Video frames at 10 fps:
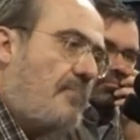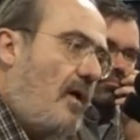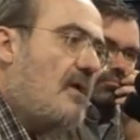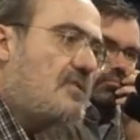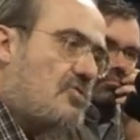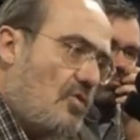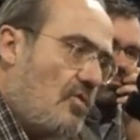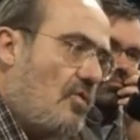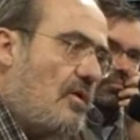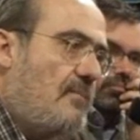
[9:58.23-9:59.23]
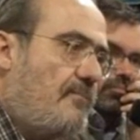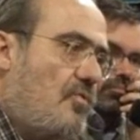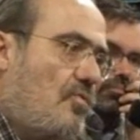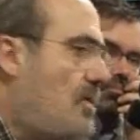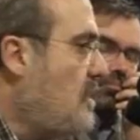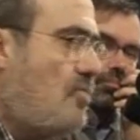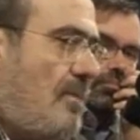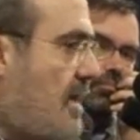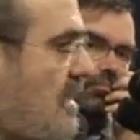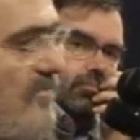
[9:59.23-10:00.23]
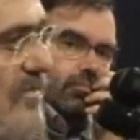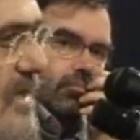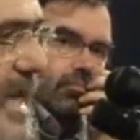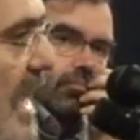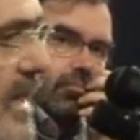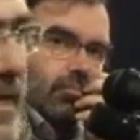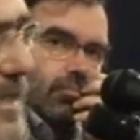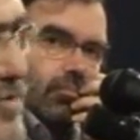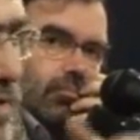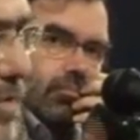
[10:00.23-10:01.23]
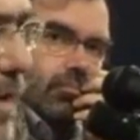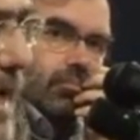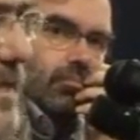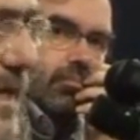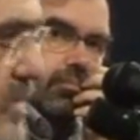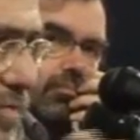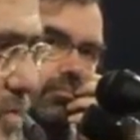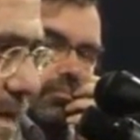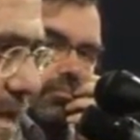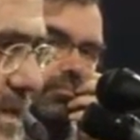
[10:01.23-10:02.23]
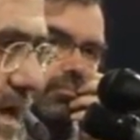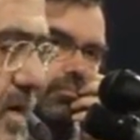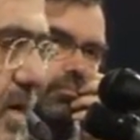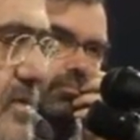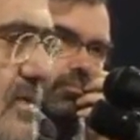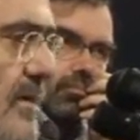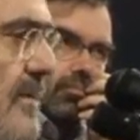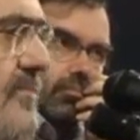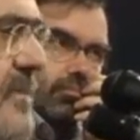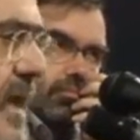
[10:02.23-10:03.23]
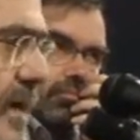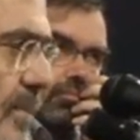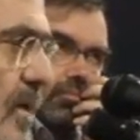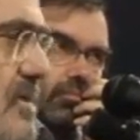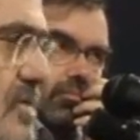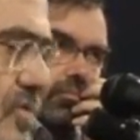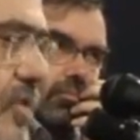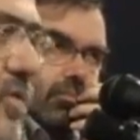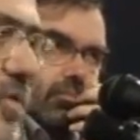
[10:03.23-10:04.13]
Poi ci sono in più i numeri del Viminale, che sono addirittura un'altra cosa, e poi ci